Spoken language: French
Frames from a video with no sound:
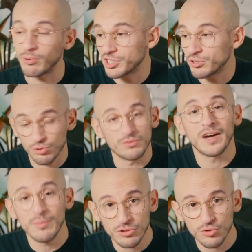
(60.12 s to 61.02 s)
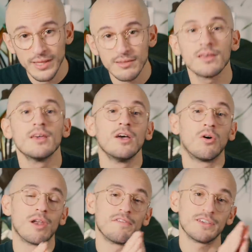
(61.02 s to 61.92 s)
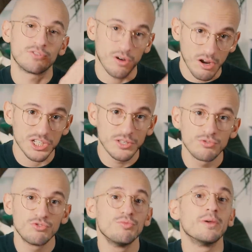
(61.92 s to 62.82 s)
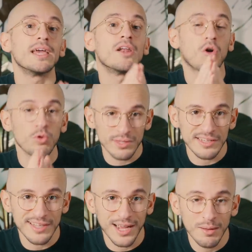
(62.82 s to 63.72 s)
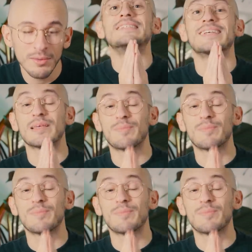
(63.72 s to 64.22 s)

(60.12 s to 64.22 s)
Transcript: un projet que je trouve vraiment chouette. On l'a fait sur leur chaîne YouTube et leur compte Instagram. Ça